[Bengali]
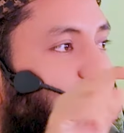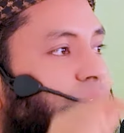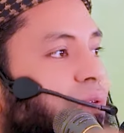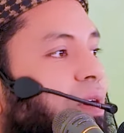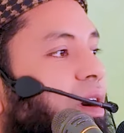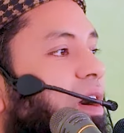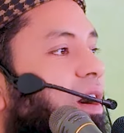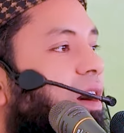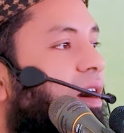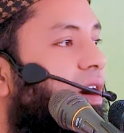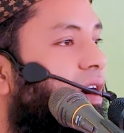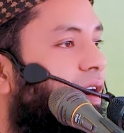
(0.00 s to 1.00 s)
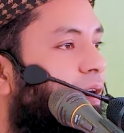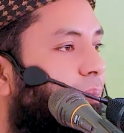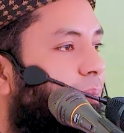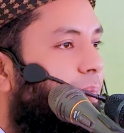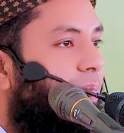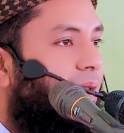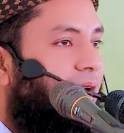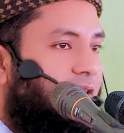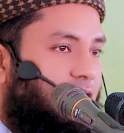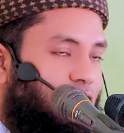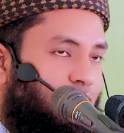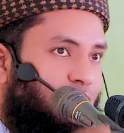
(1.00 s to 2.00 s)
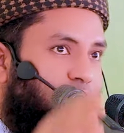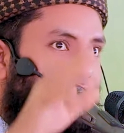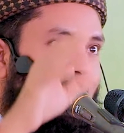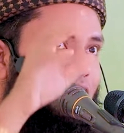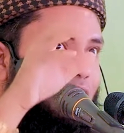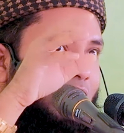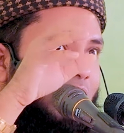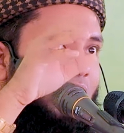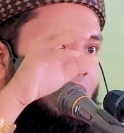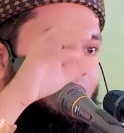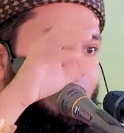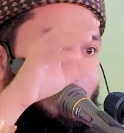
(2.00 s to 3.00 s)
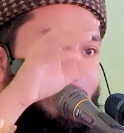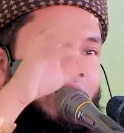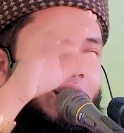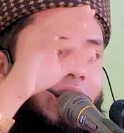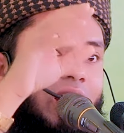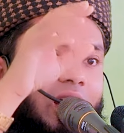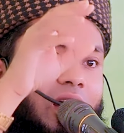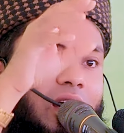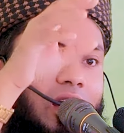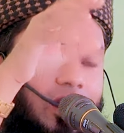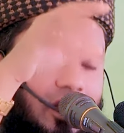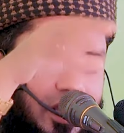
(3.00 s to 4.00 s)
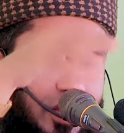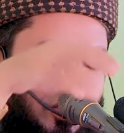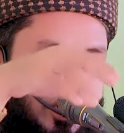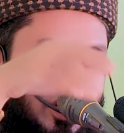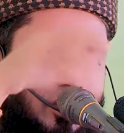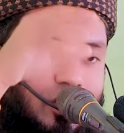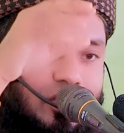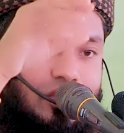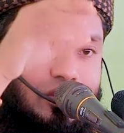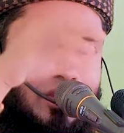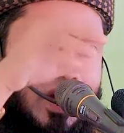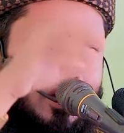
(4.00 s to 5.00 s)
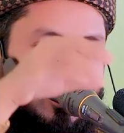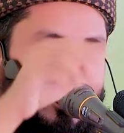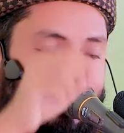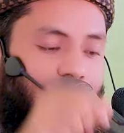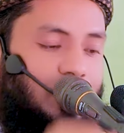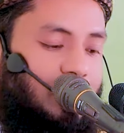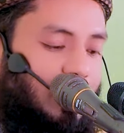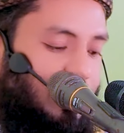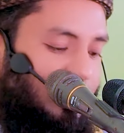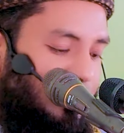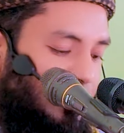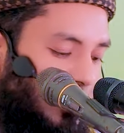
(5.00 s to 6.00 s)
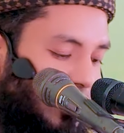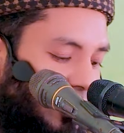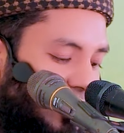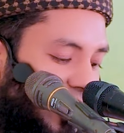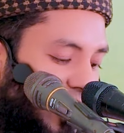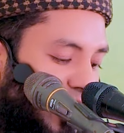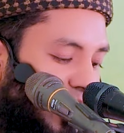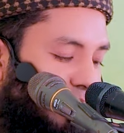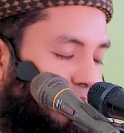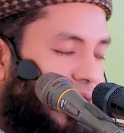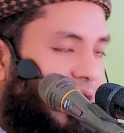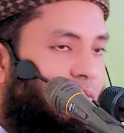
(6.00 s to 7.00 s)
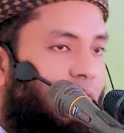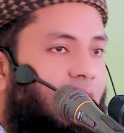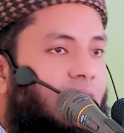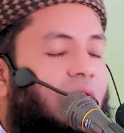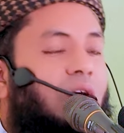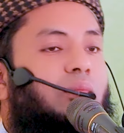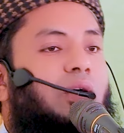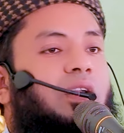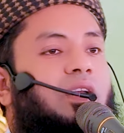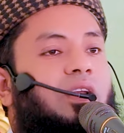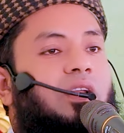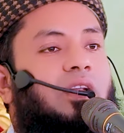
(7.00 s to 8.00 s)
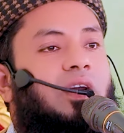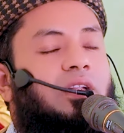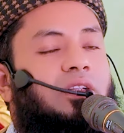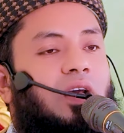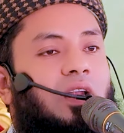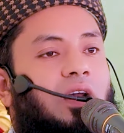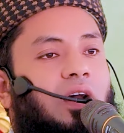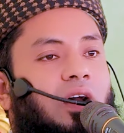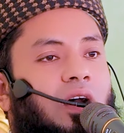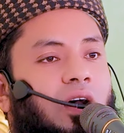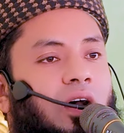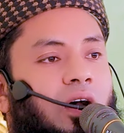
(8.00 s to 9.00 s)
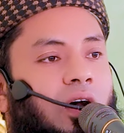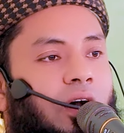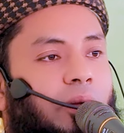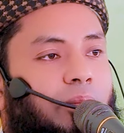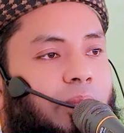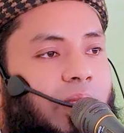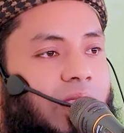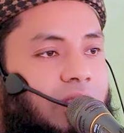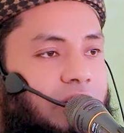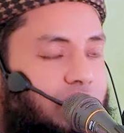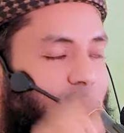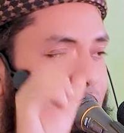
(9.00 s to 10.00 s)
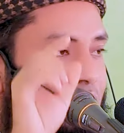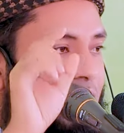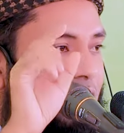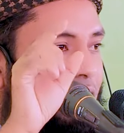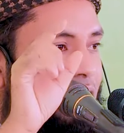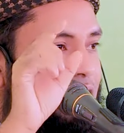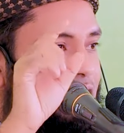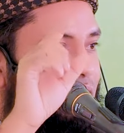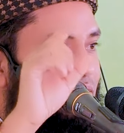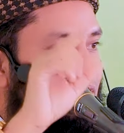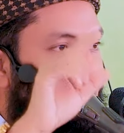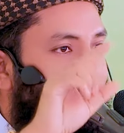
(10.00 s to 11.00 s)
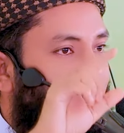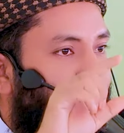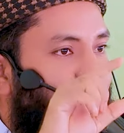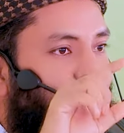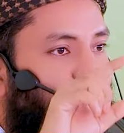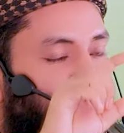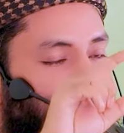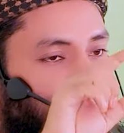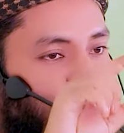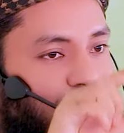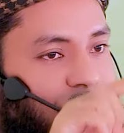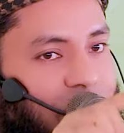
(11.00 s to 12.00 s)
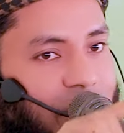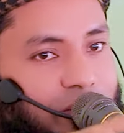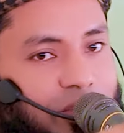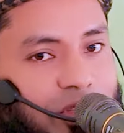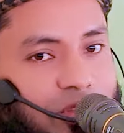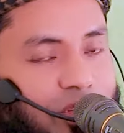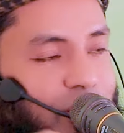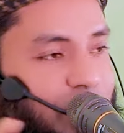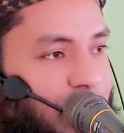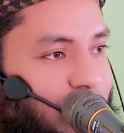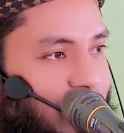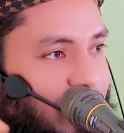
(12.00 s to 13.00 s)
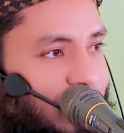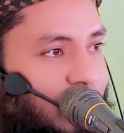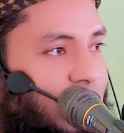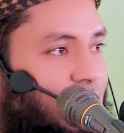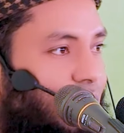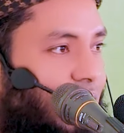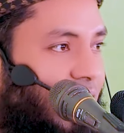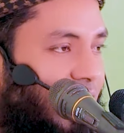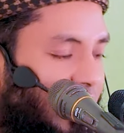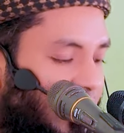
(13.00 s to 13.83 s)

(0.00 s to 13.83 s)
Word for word: ওয়াদুহাহা সূর্যের সকাল বেলায় কিরণের কসম আলোর কসম তিন নম্বরে ওয়ালকামারি ইদা তালাহা চন্দ্রের কসম চন্দ্র যখন সূর্যের পিছনে পিছনে ছুটে চলে